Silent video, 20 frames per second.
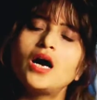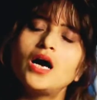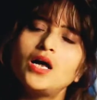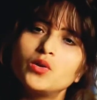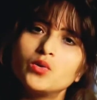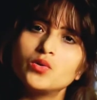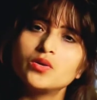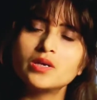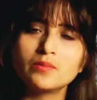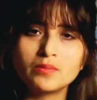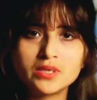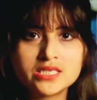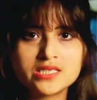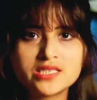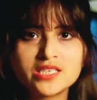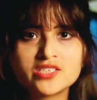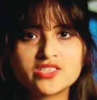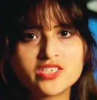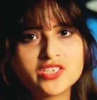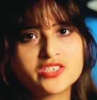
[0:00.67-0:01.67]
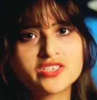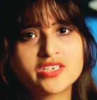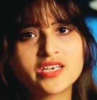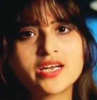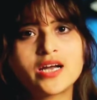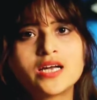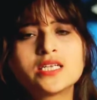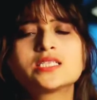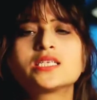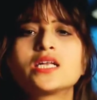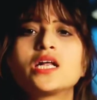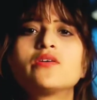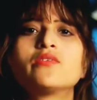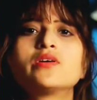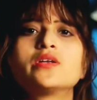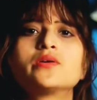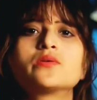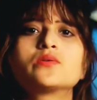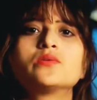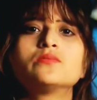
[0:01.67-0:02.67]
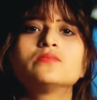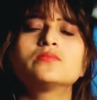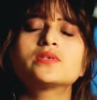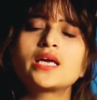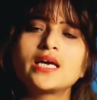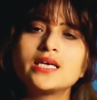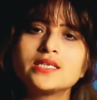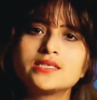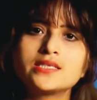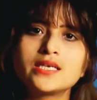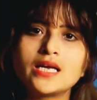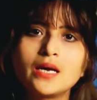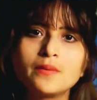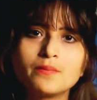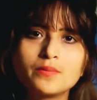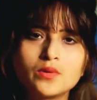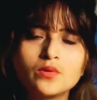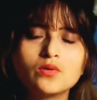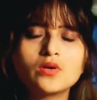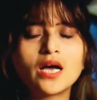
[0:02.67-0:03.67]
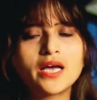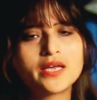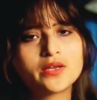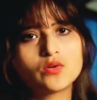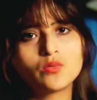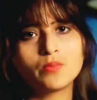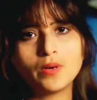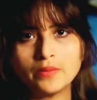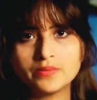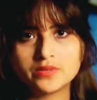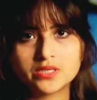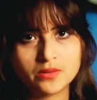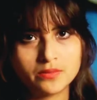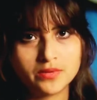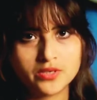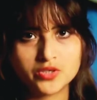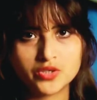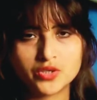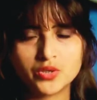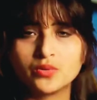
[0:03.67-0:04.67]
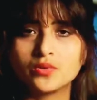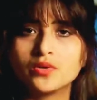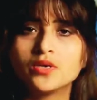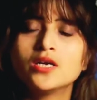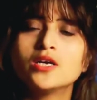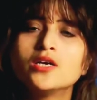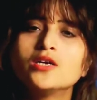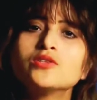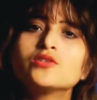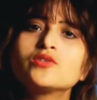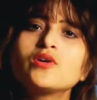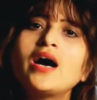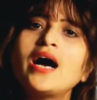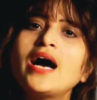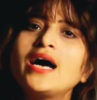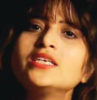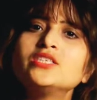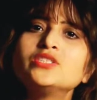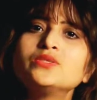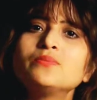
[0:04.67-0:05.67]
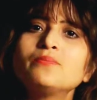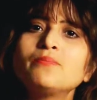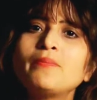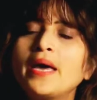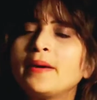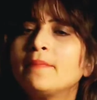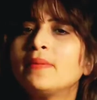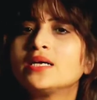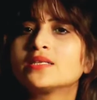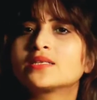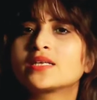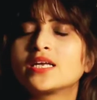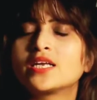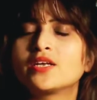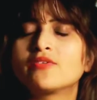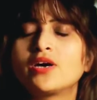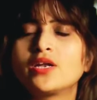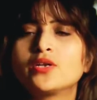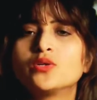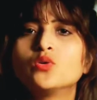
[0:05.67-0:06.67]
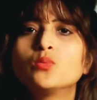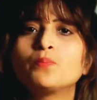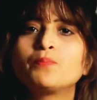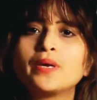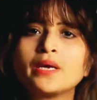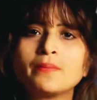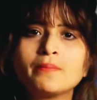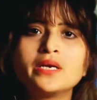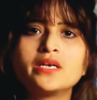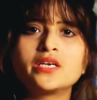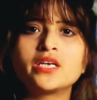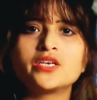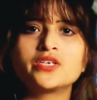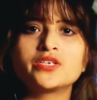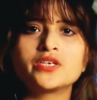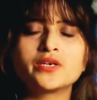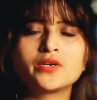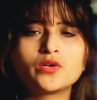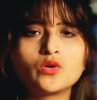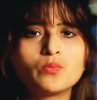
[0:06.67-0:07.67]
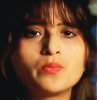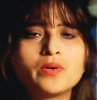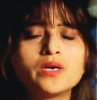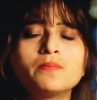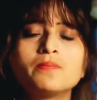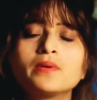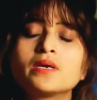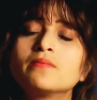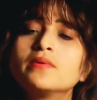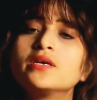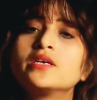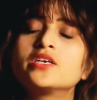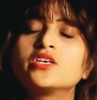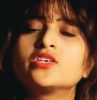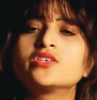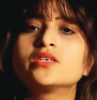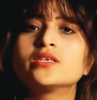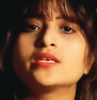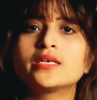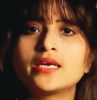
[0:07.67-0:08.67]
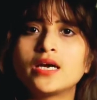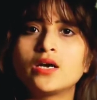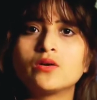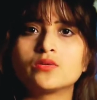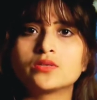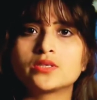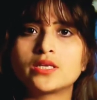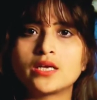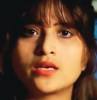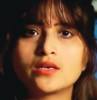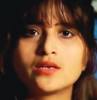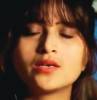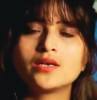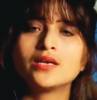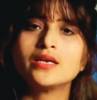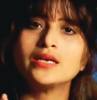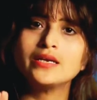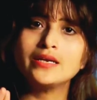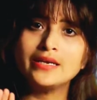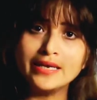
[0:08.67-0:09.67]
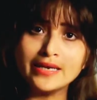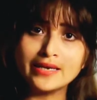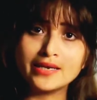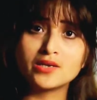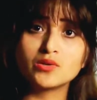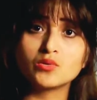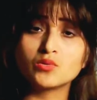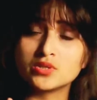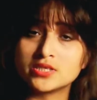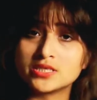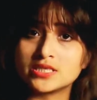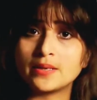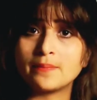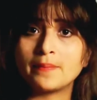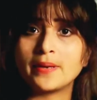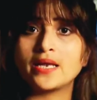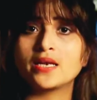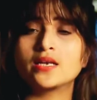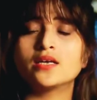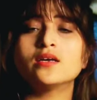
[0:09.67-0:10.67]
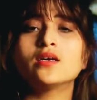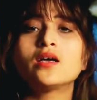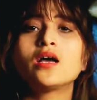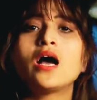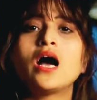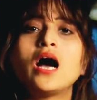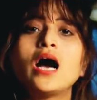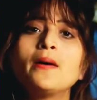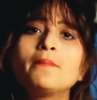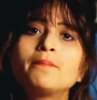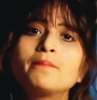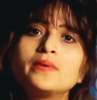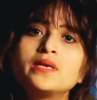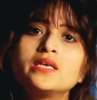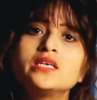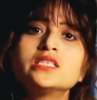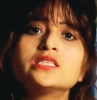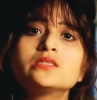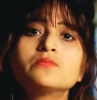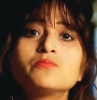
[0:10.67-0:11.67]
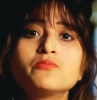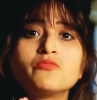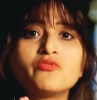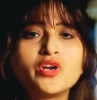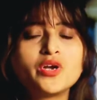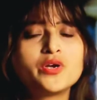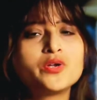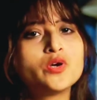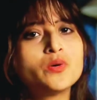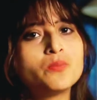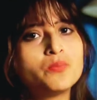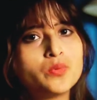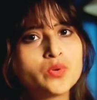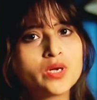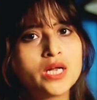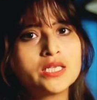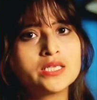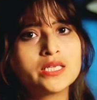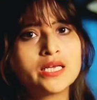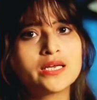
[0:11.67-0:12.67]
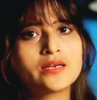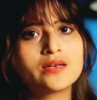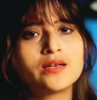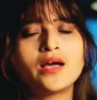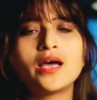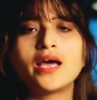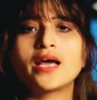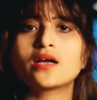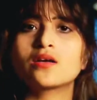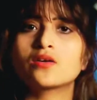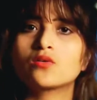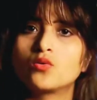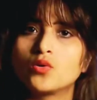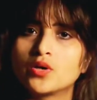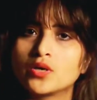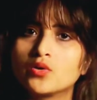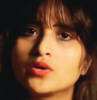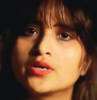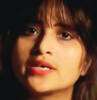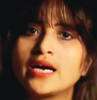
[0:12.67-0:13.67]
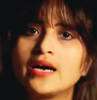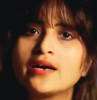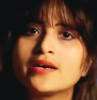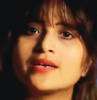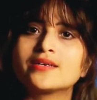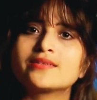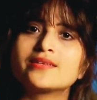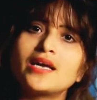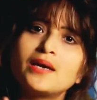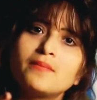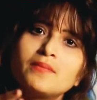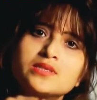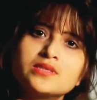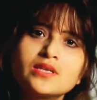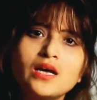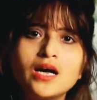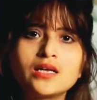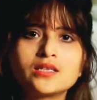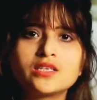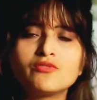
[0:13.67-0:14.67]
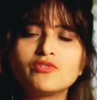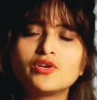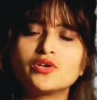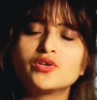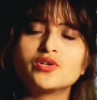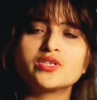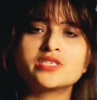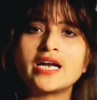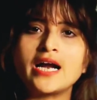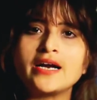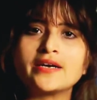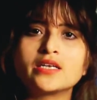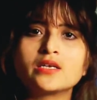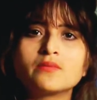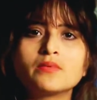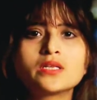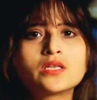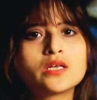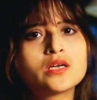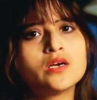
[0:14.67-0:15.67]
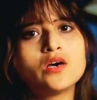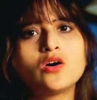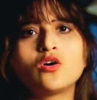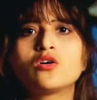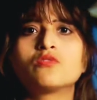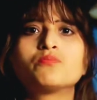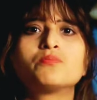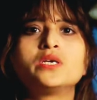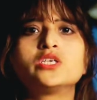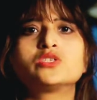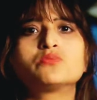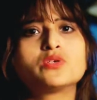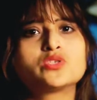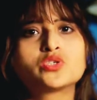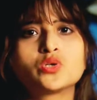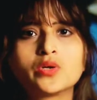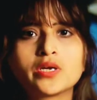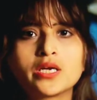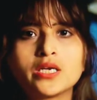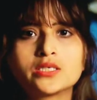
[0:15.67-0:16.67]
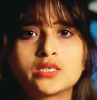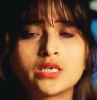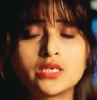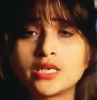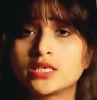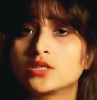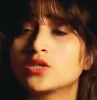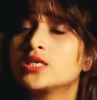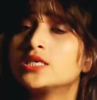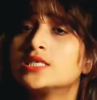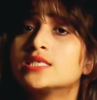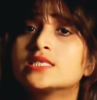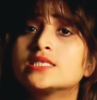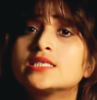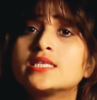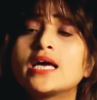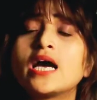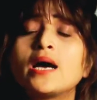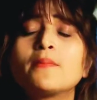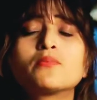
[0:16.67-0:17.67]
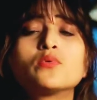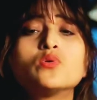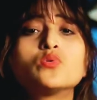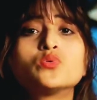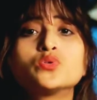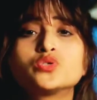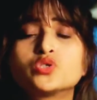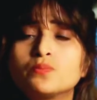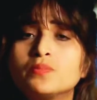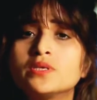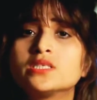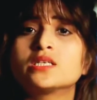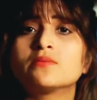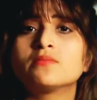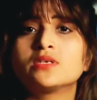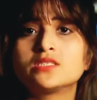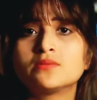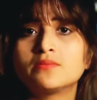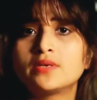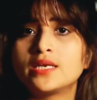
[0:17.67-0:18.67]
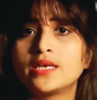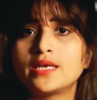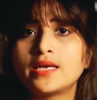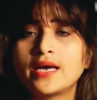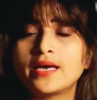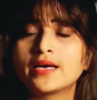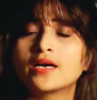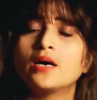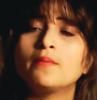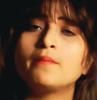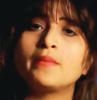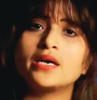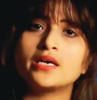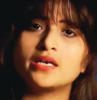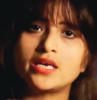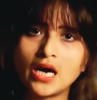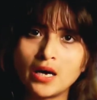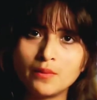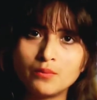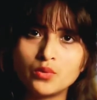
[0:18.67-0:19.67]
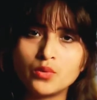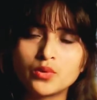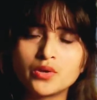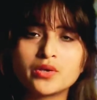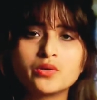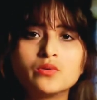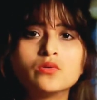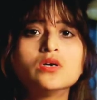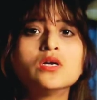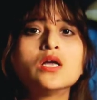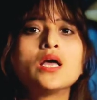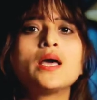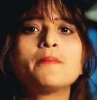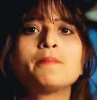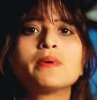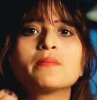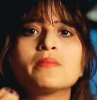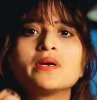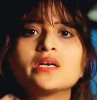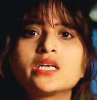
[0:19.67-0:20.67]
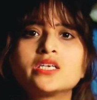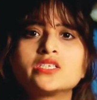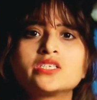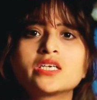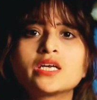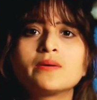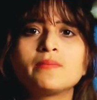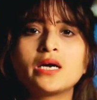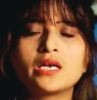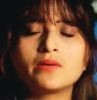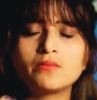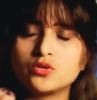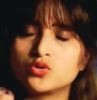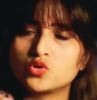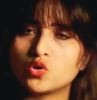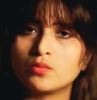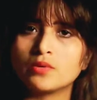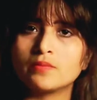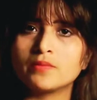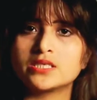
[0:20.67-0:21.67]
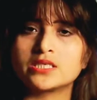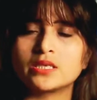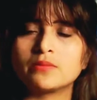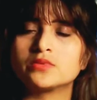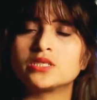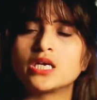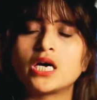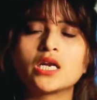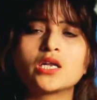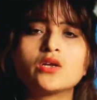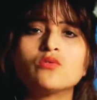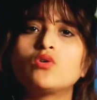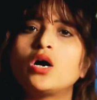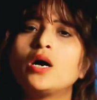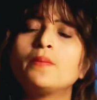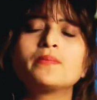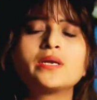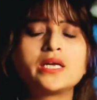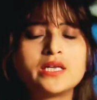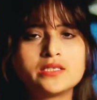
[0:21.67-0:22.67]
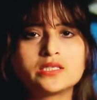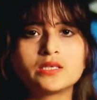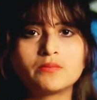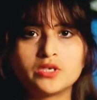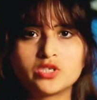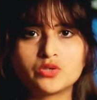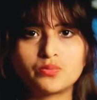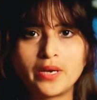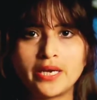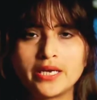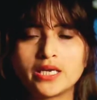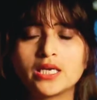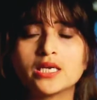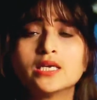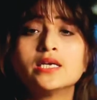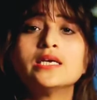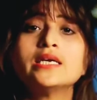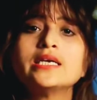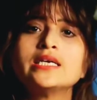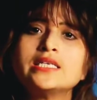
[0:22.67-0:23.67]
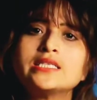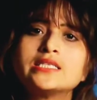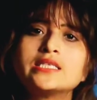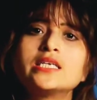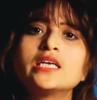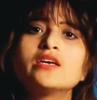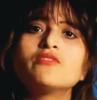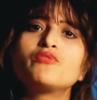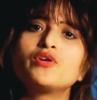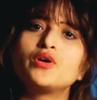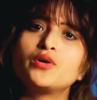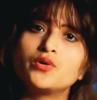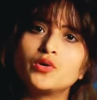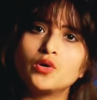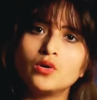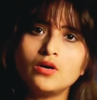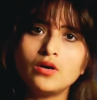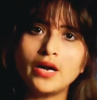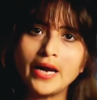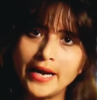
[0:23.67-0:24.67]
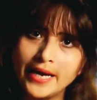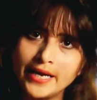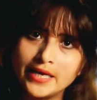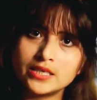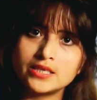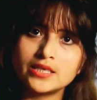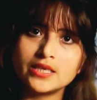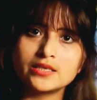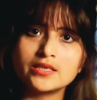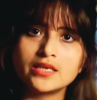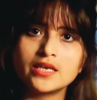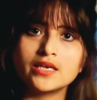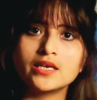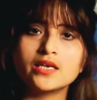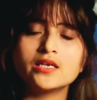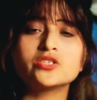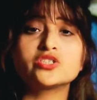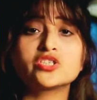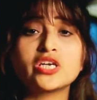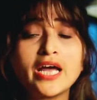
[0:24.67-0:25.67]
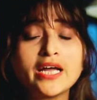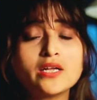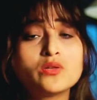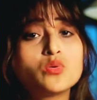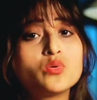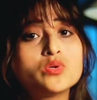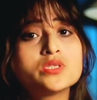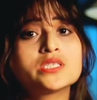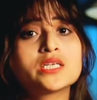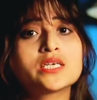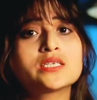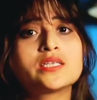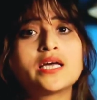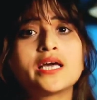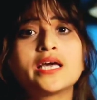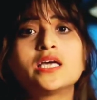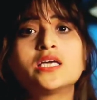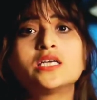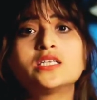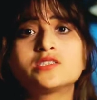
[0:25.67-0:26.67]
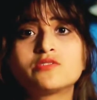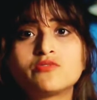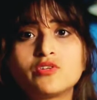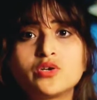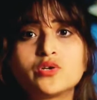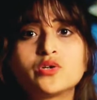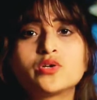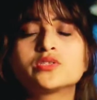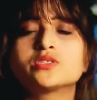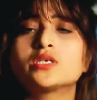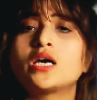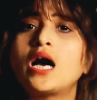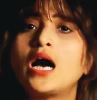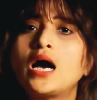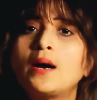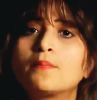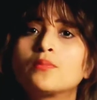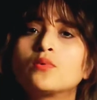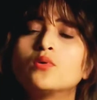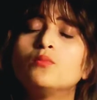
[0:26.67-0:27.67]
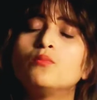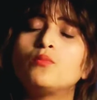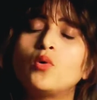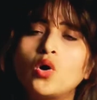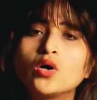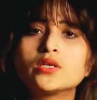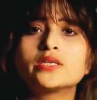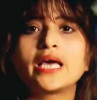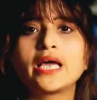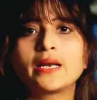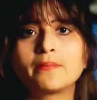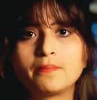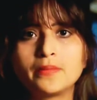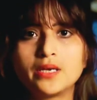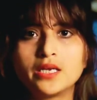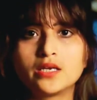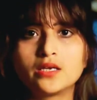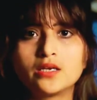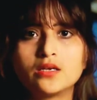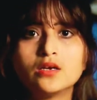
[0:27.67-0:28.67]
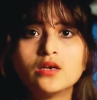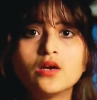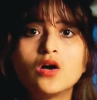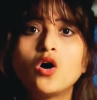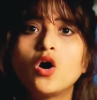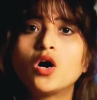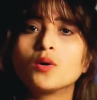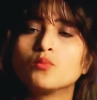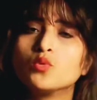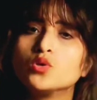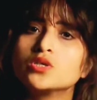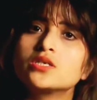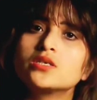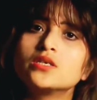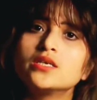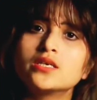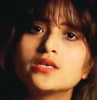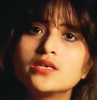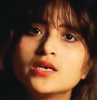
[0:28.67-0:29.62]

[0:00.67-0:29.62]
हेलो नमस्ते सत श्रीकाल अस्सलाम वालेकुम कैसे हैं आप लोग आई होप आप सब अच्छे हों तो आज मैं बात करने वाली हूँ पिगमेंटेशन के ऊपर पिगमेंटेशन क्या होता है लेकिन उससे पहले आप प्लीज़ वीडियो पूरा देखना कोई कोई क्या करता है बस आधी वीडियो स्टार्टिंग में देखा और बीच में छोड़ के चले जाता है इससे आपको कुछ भी समझ में नहीं आएगा मैं क्या बोल रही हूँ पिगमेंटेशन के बारे में जो भी मैं समझा रही हूँ वो आप नहीं समझ पाएंगे इसलिए वीडियो एंड तक देखें शायद हो सकता है इस वीडियो से आपको बहुत हेल्प मिलेगी और मोस्टली